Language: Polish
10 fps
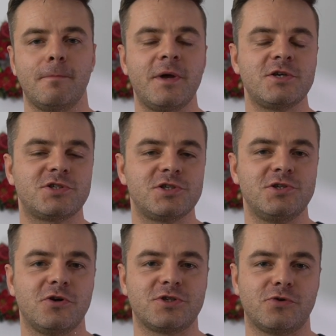
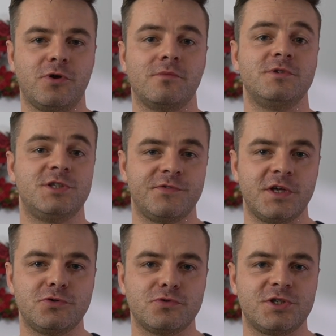mężczyźni oczekują
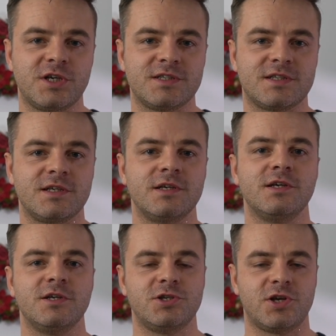9 tysięcy,
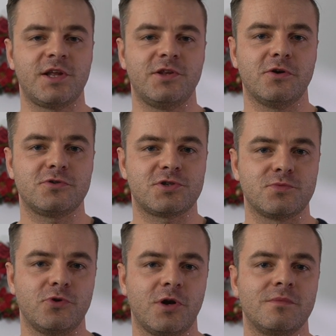średnio
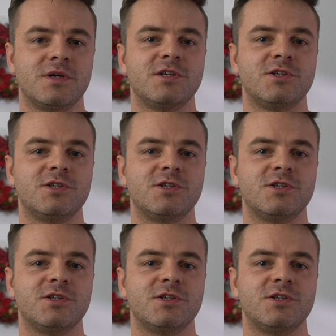otrzymują